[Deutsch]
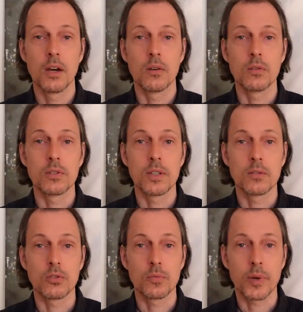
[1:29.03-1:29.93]
und
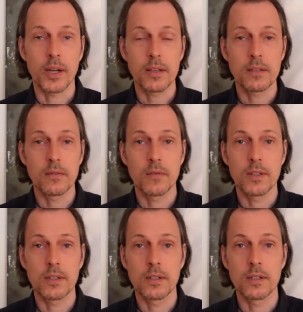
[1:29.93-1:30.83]
den durchbrechen
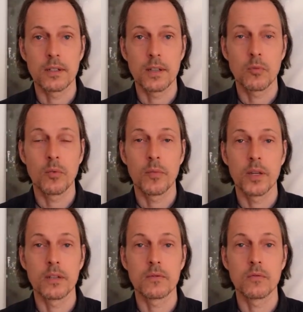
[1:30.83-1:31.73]
wir in dem
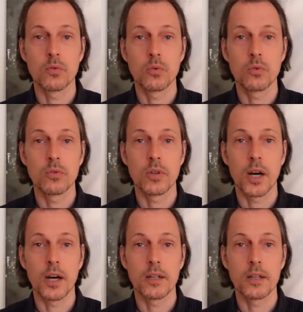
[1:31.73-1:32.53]
Moment, wo